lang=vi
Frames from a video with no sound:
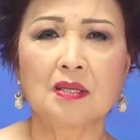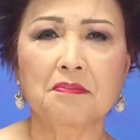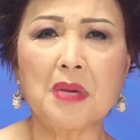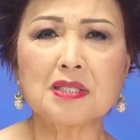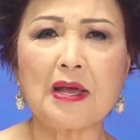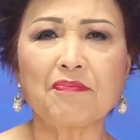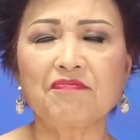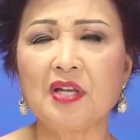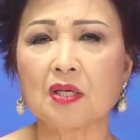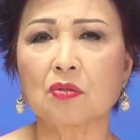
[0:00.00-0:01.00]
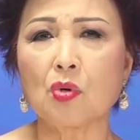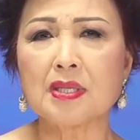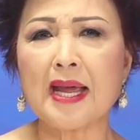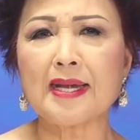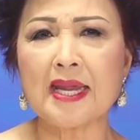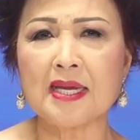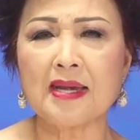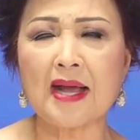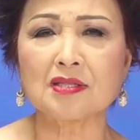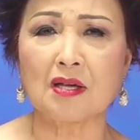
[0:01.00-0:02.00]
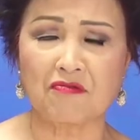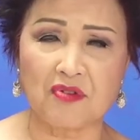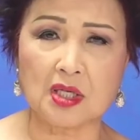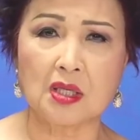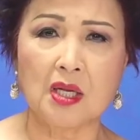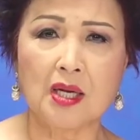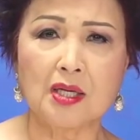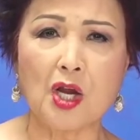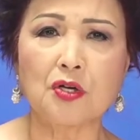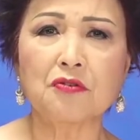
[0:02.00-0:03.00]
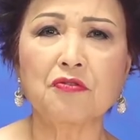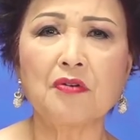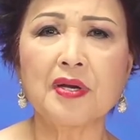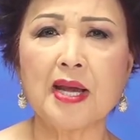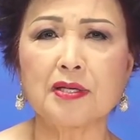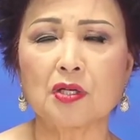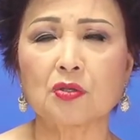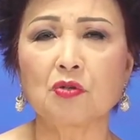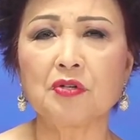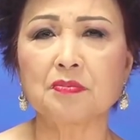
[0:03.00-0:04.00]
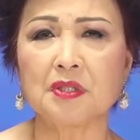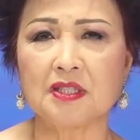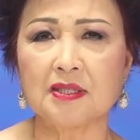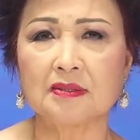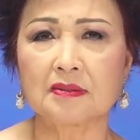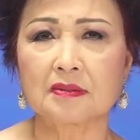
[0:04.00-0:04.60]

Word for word: bất chấp việc quốc gia này đang chật vật để đối phó với đại dịch Covid-19.